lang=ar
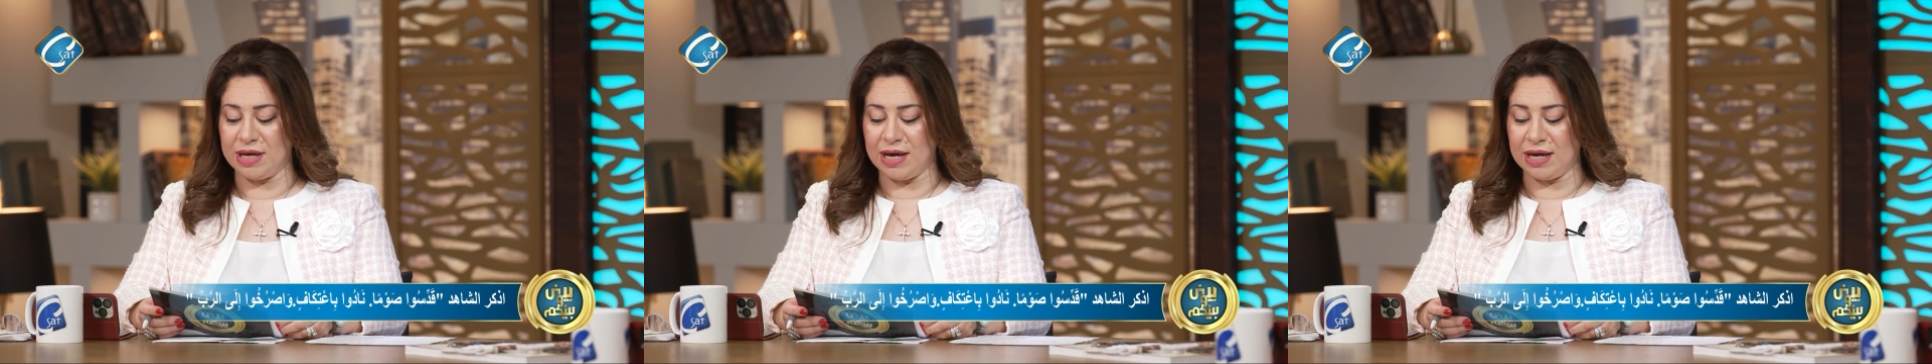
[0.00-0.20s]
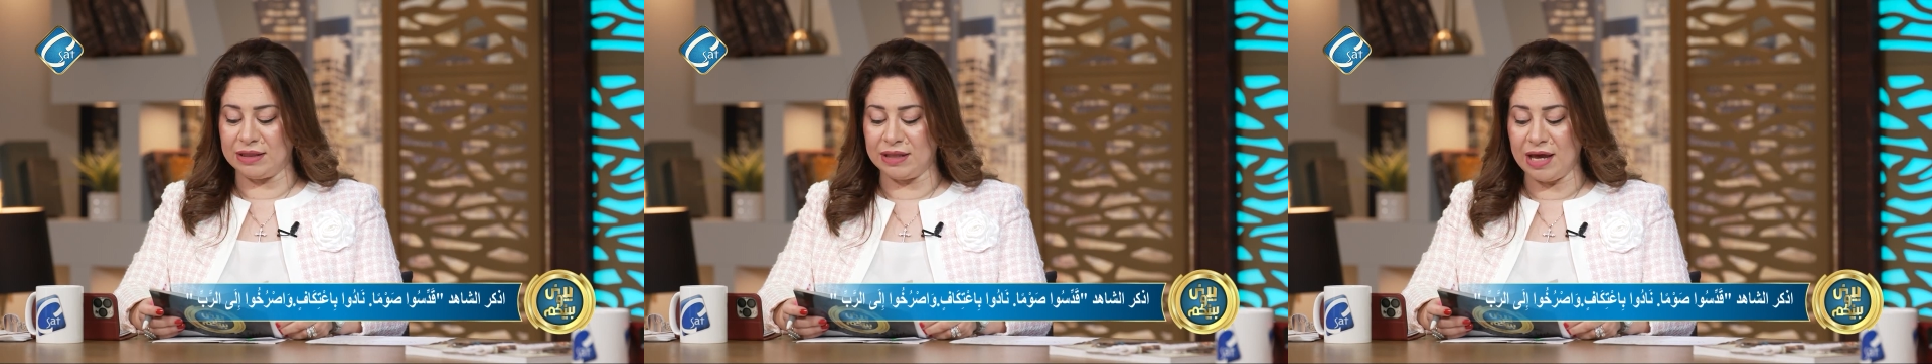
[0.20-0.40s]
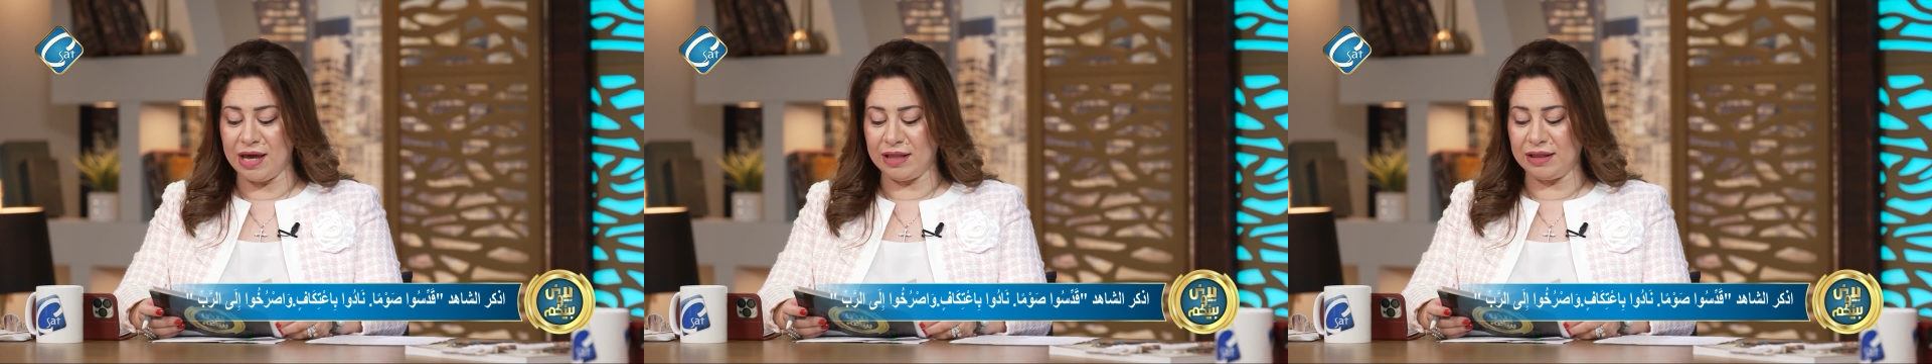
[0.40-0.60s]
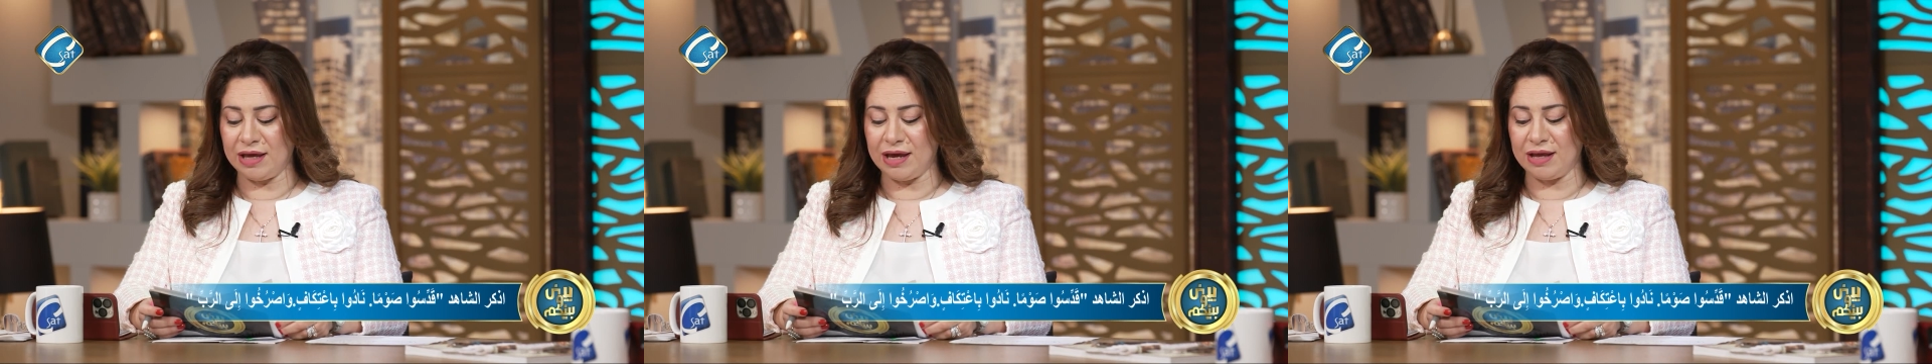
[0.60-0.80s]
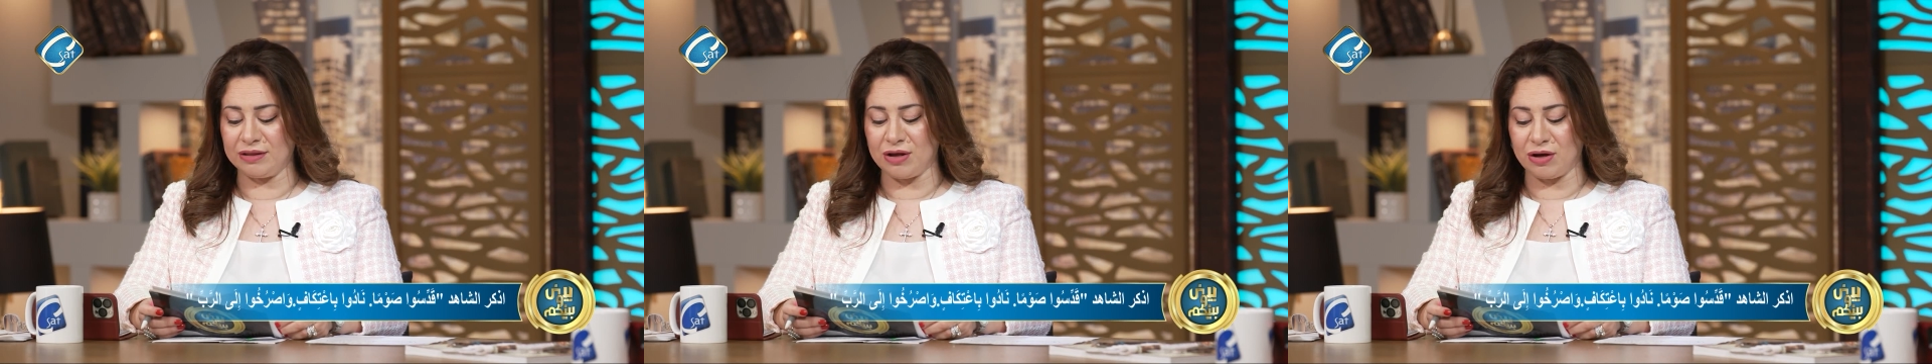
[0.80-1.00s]
إنها
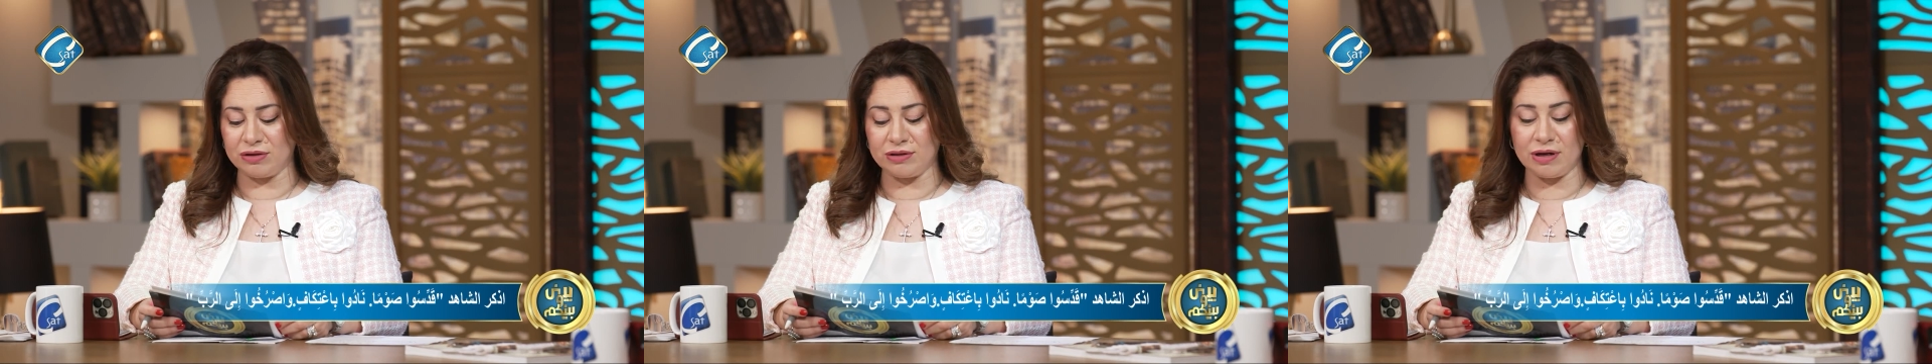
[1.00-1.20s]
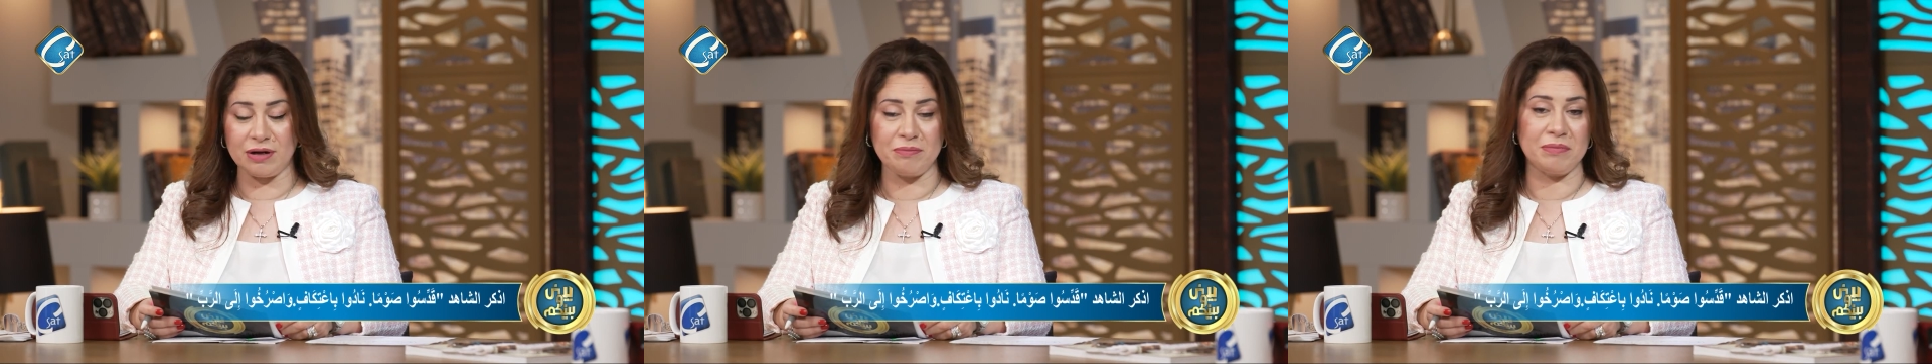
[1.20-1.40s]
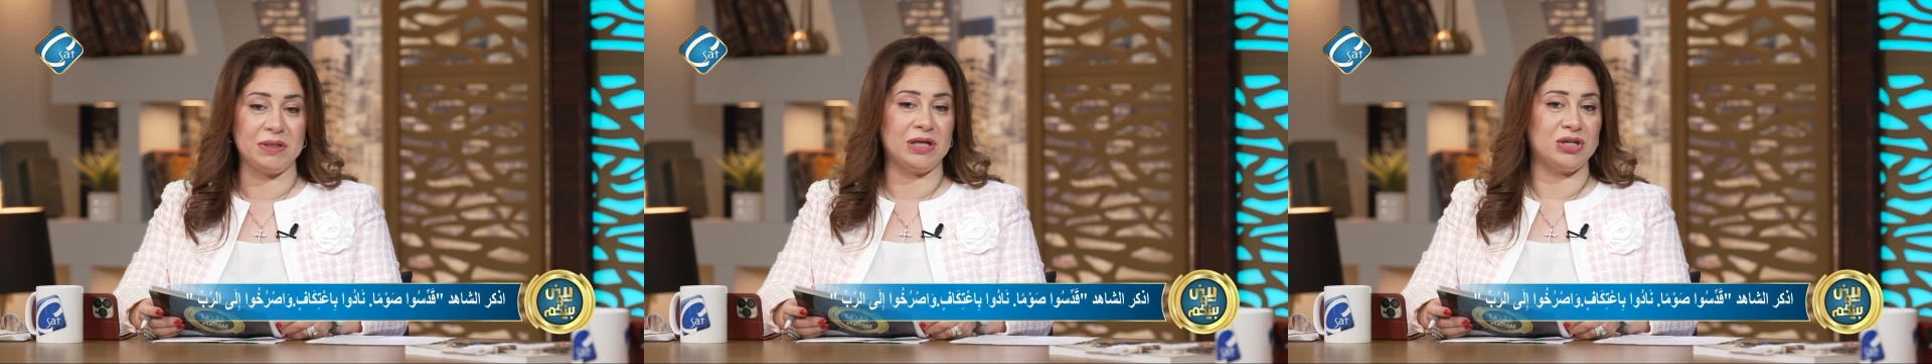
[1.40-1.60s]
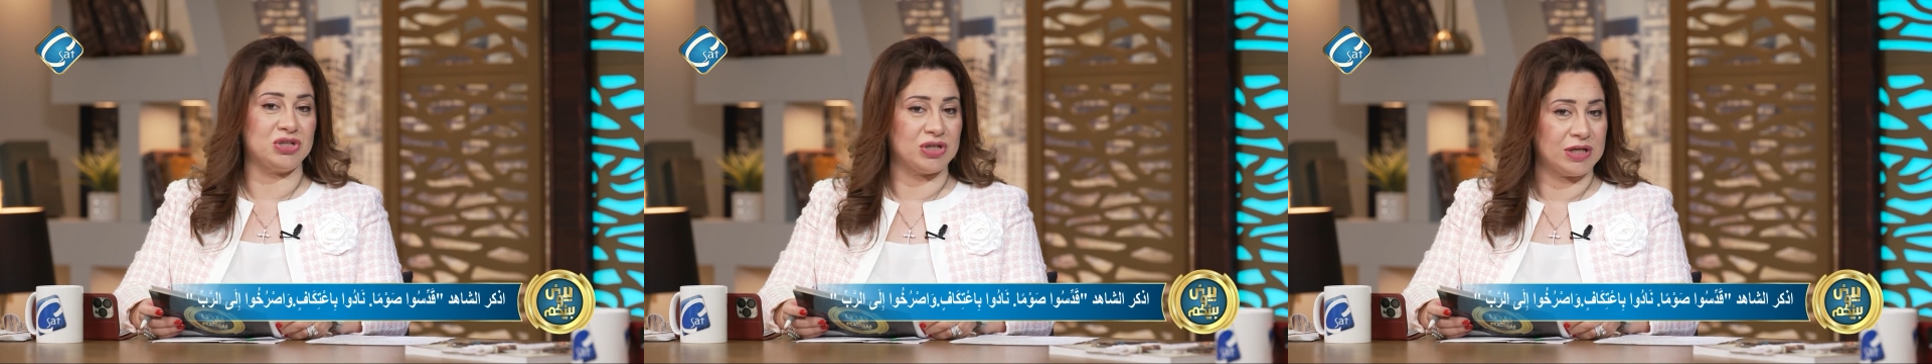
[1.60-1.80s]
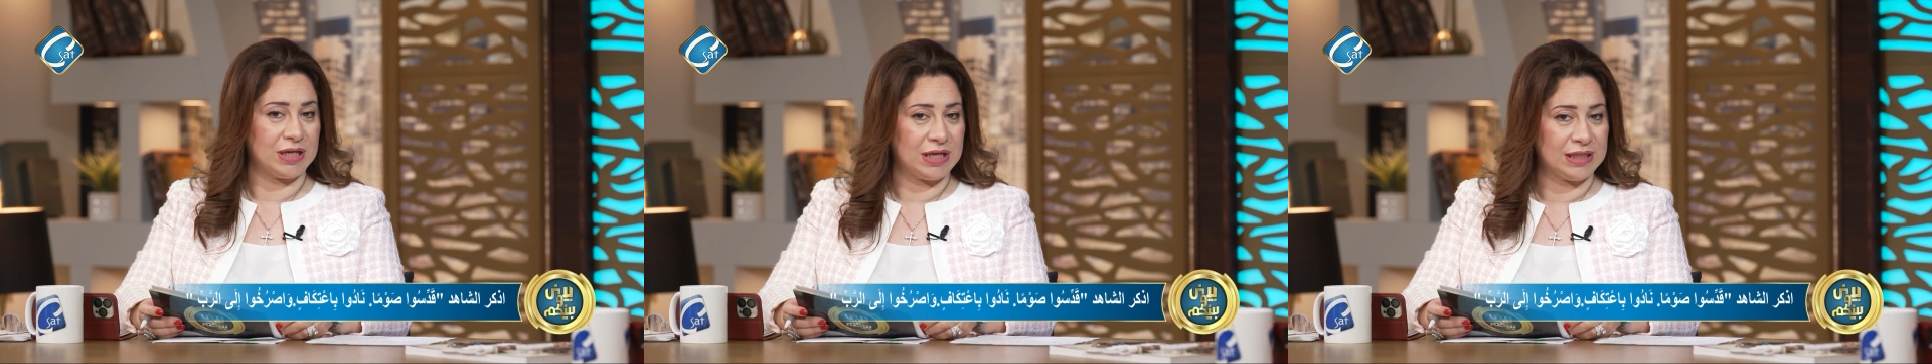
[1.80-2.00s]
أنا نقترب من
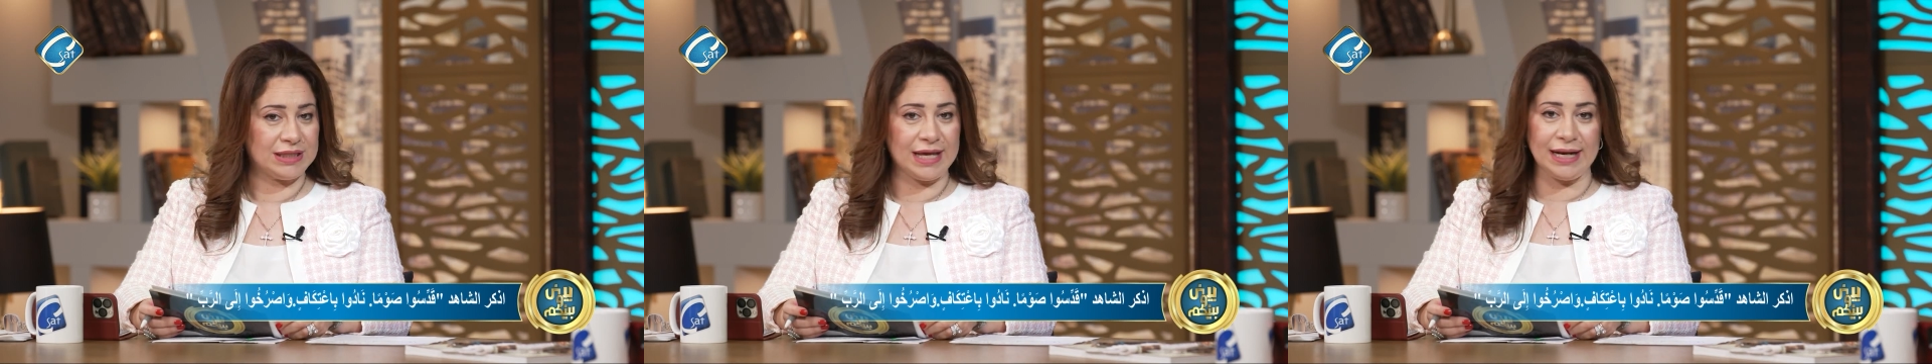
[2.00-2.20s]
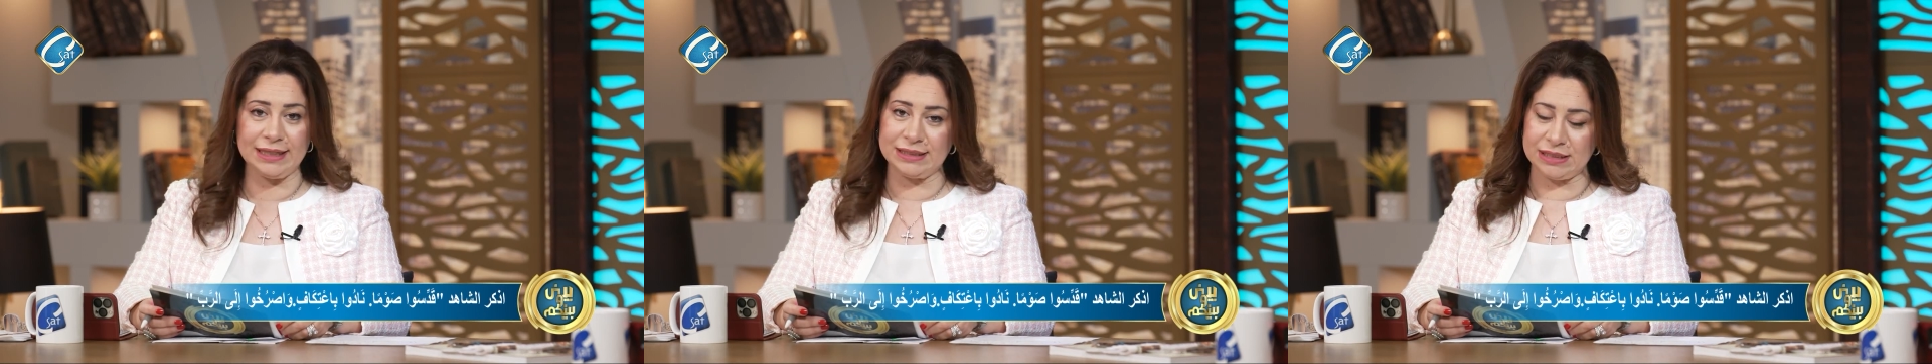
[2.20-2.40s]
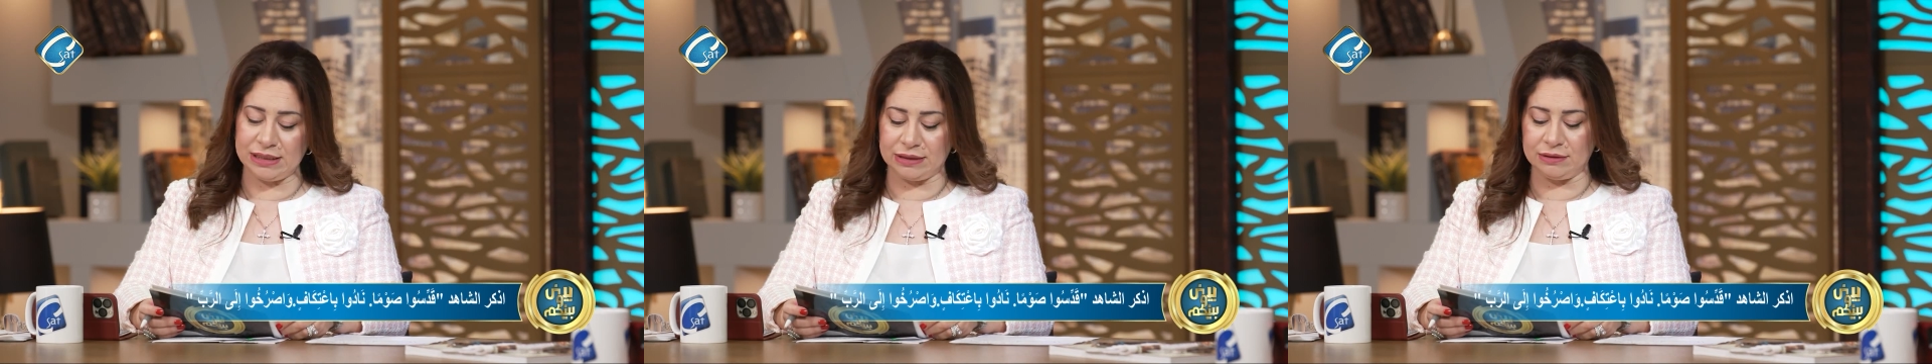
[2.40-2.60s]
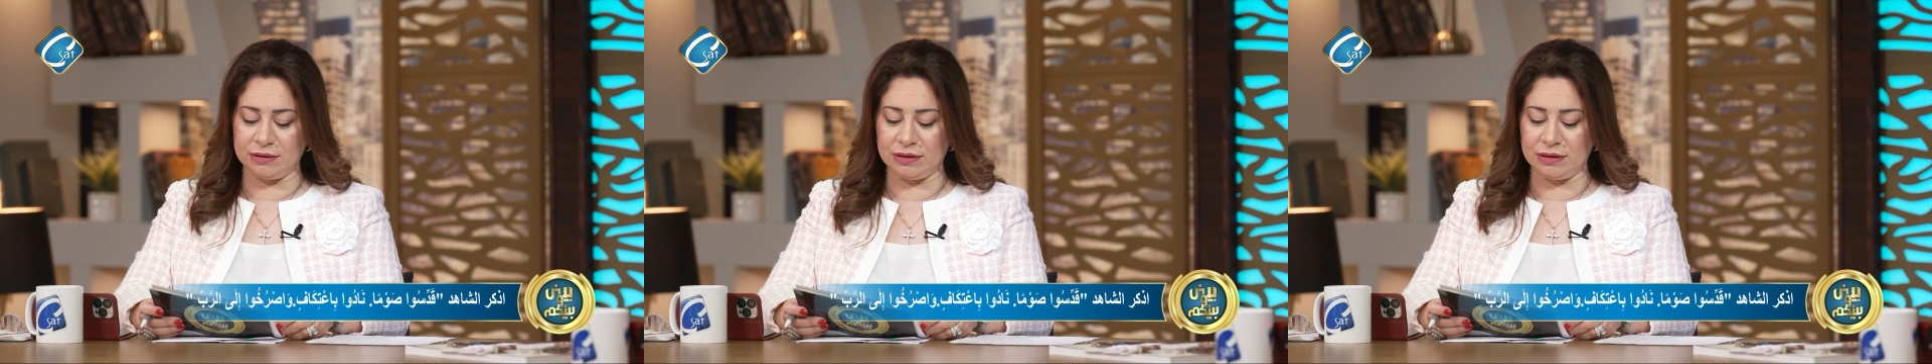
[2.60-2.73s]
20 30